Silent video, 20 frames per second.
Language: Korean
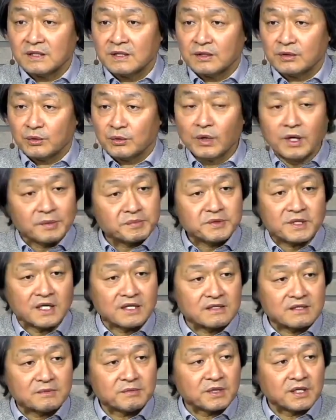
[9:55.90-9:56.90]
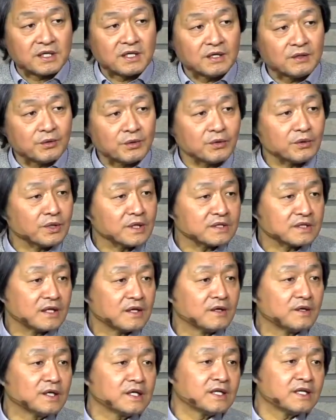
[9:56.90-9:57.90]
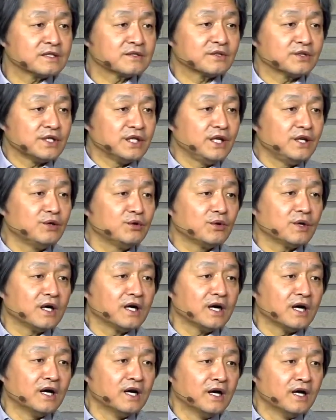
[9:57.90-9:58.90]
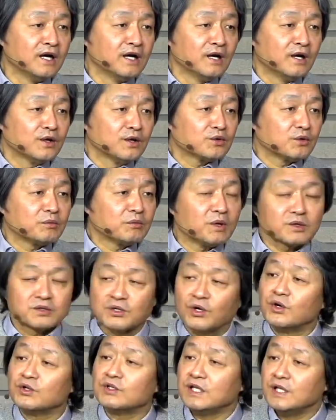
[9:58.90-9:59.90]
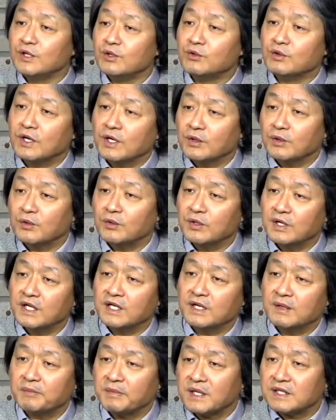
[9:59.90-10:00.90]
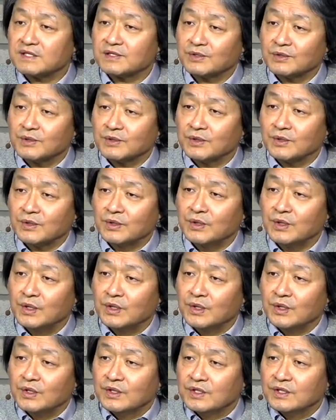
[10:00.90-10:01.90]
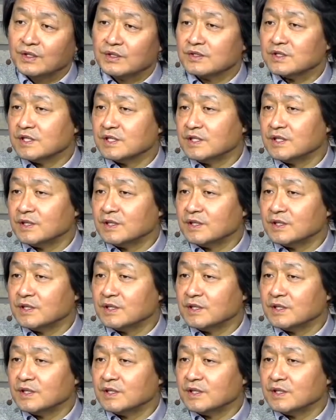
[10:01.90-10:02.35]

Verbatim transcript: 놀랍지 않습니까? 코로나 상황에 대해서 인류가 정말 전 인류가 혼란에 빠지고 이것이